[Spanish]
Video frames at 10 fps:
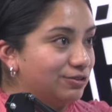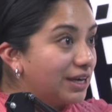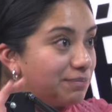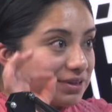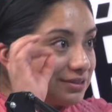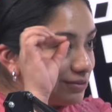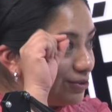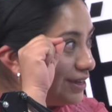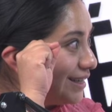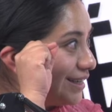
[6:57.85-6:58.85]
O sea, en verdad
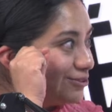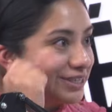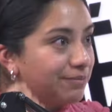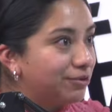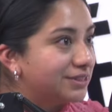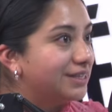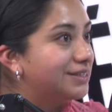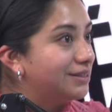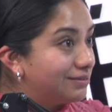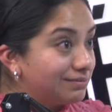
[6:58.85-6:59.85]
son ligeros cambios que
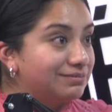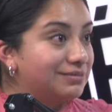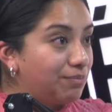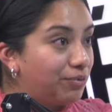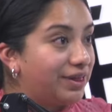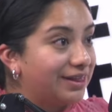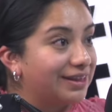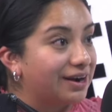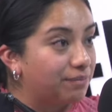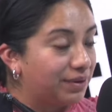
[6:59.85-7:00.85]
sí te pueden
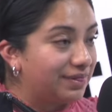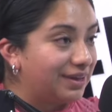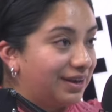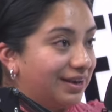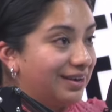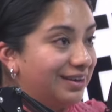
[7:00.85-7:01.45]
de repente...